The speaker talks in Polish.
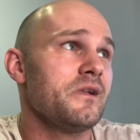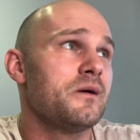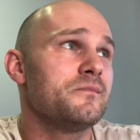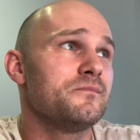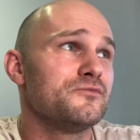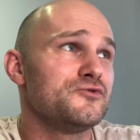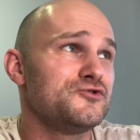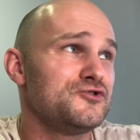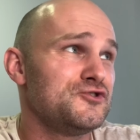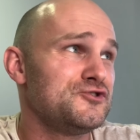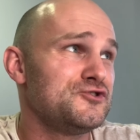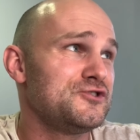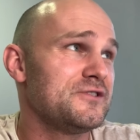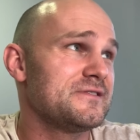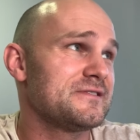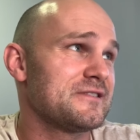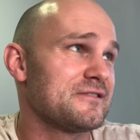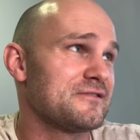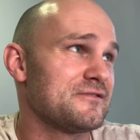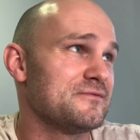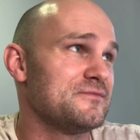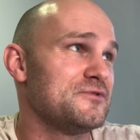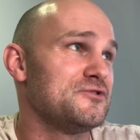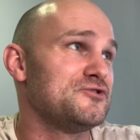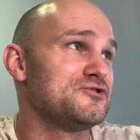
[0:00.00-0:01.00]
musicie
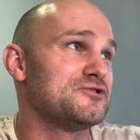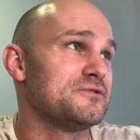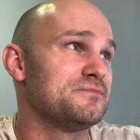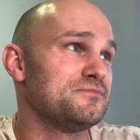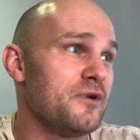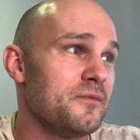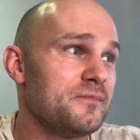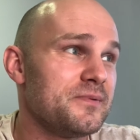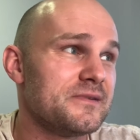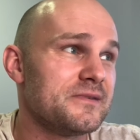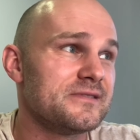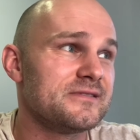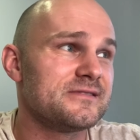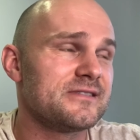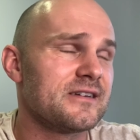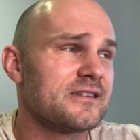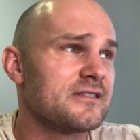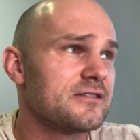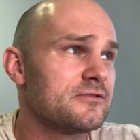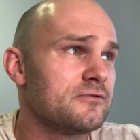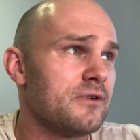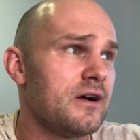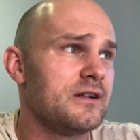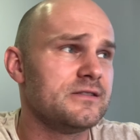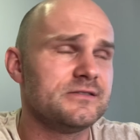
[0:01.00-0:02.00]
zrozumieć, że popęd
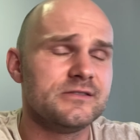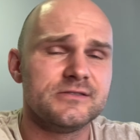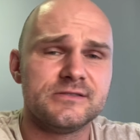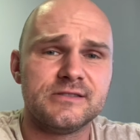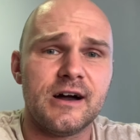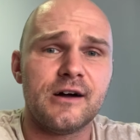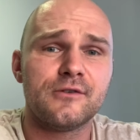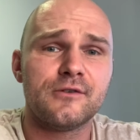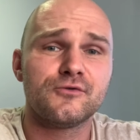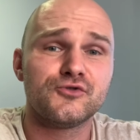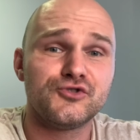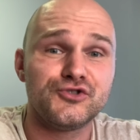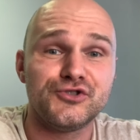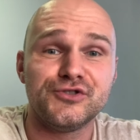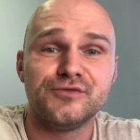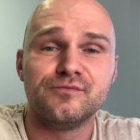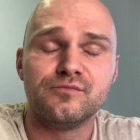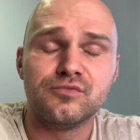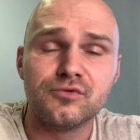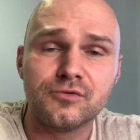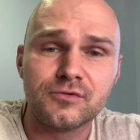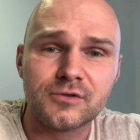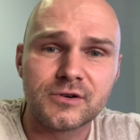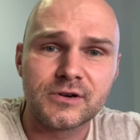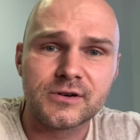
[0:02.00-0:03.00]
seksualny dał ci
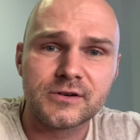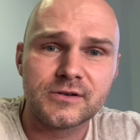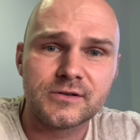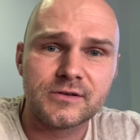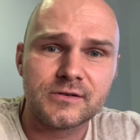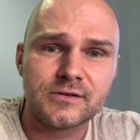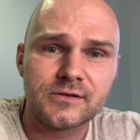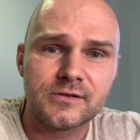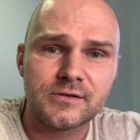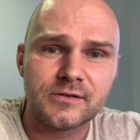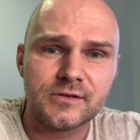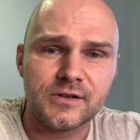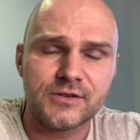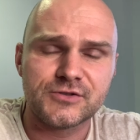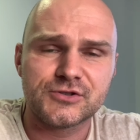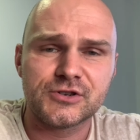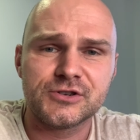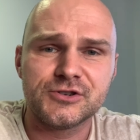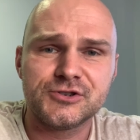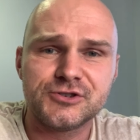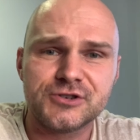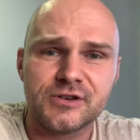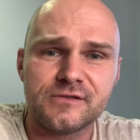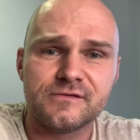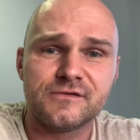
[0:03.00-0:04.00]
Bóg.
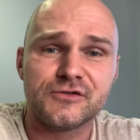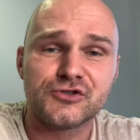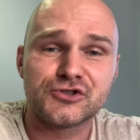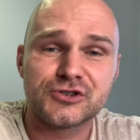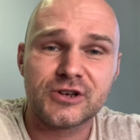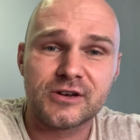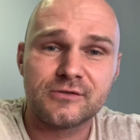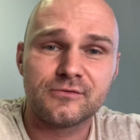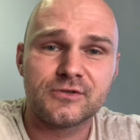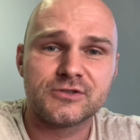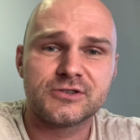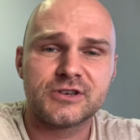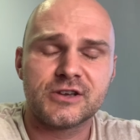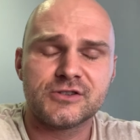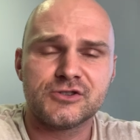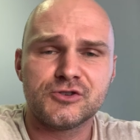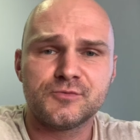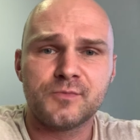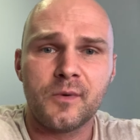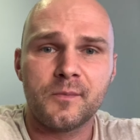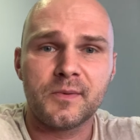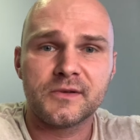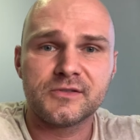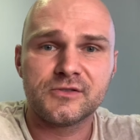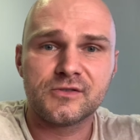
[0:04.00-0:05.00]
Jeżeli się wyrzekłeś kiedyś
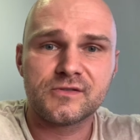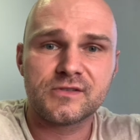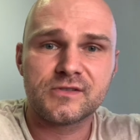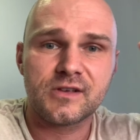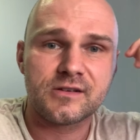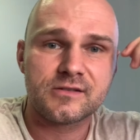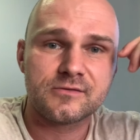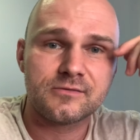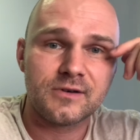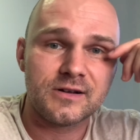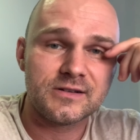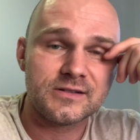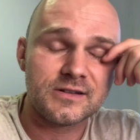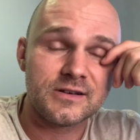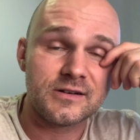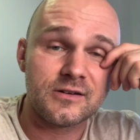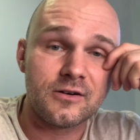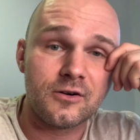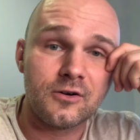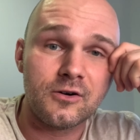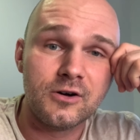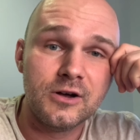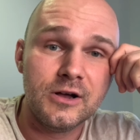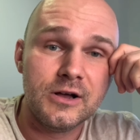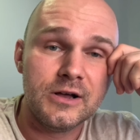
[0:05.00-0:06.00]
popędu
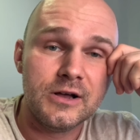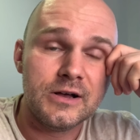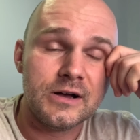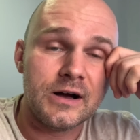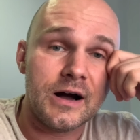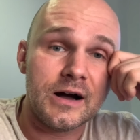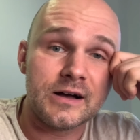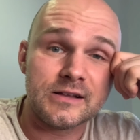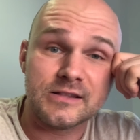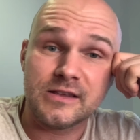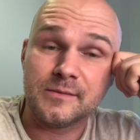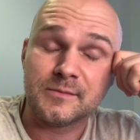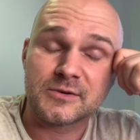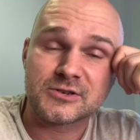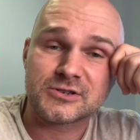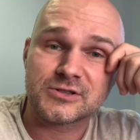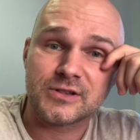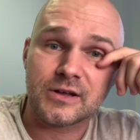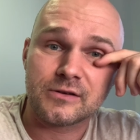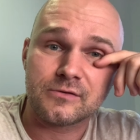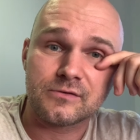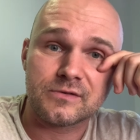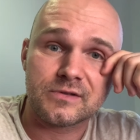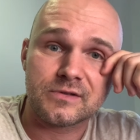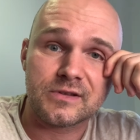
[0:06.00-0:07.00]
seksualnego, a nie masz
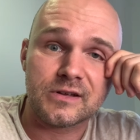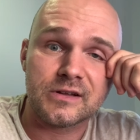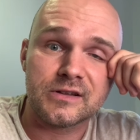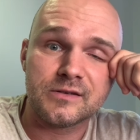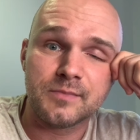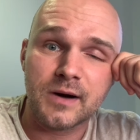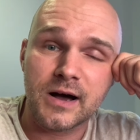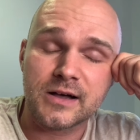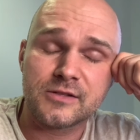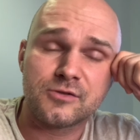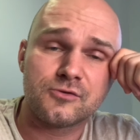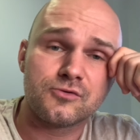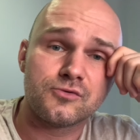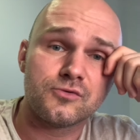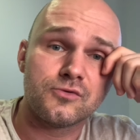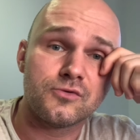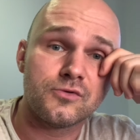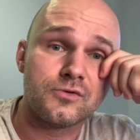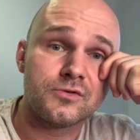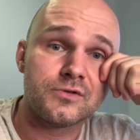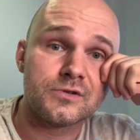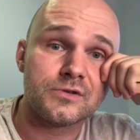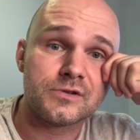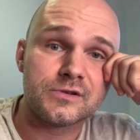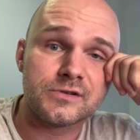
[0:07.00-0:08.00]
daru
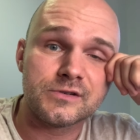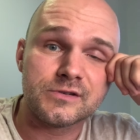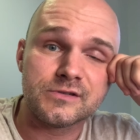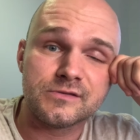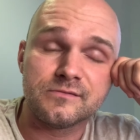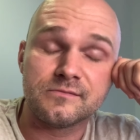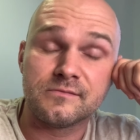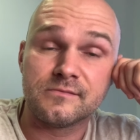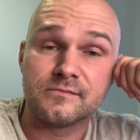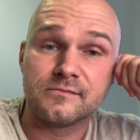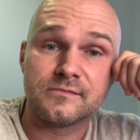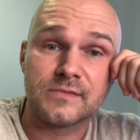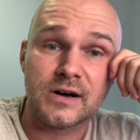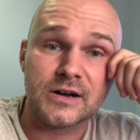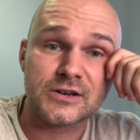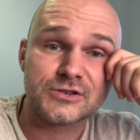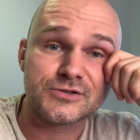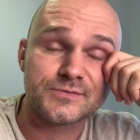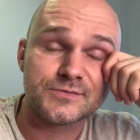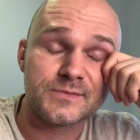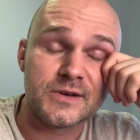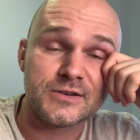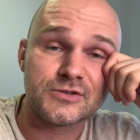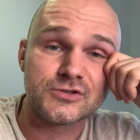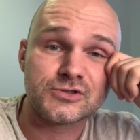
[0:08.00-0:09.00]
celibatu, y,
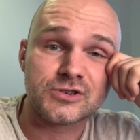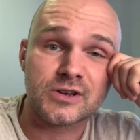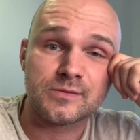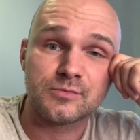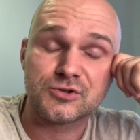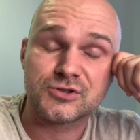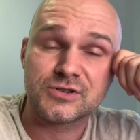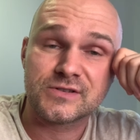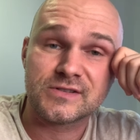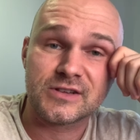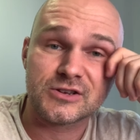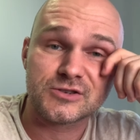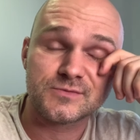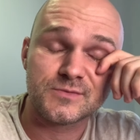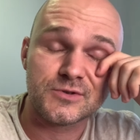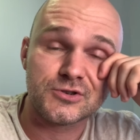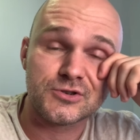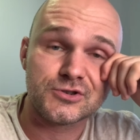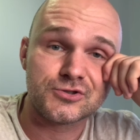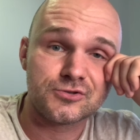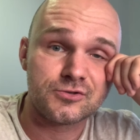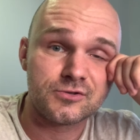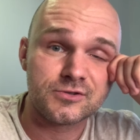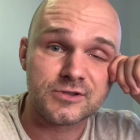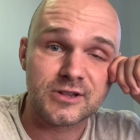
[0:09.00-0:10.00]
masz męża bądź chcesz mieć
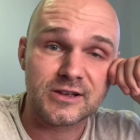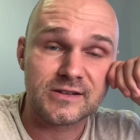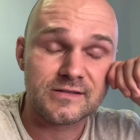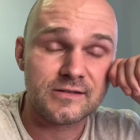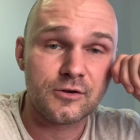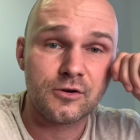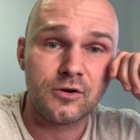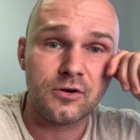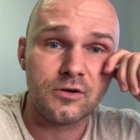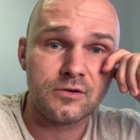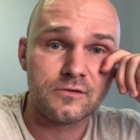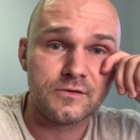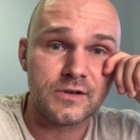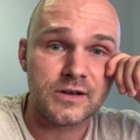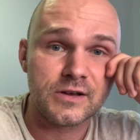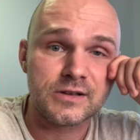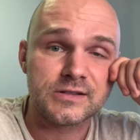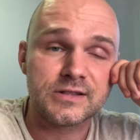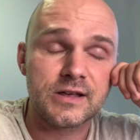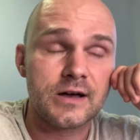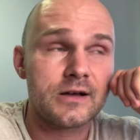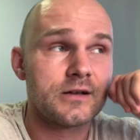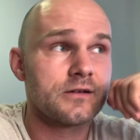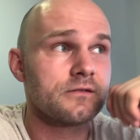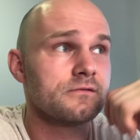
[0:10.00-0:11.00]
żonę, cokolwiek,
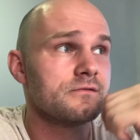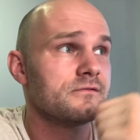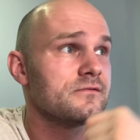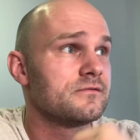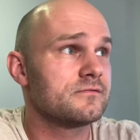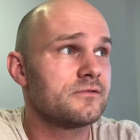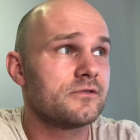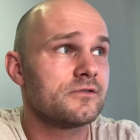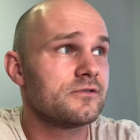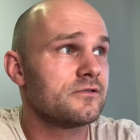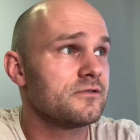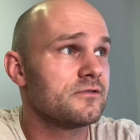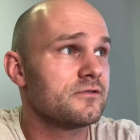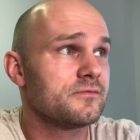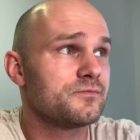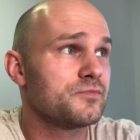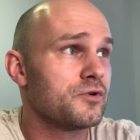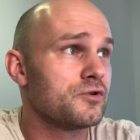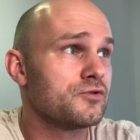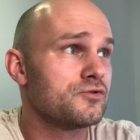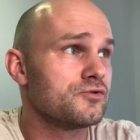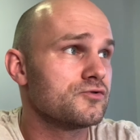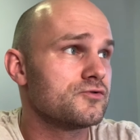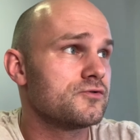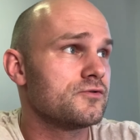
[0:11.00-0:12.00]
tak? To
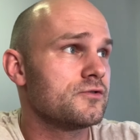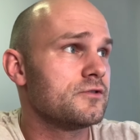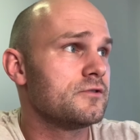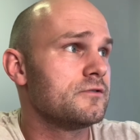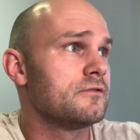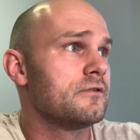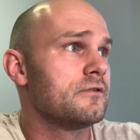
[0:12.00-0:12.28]
pokutuj.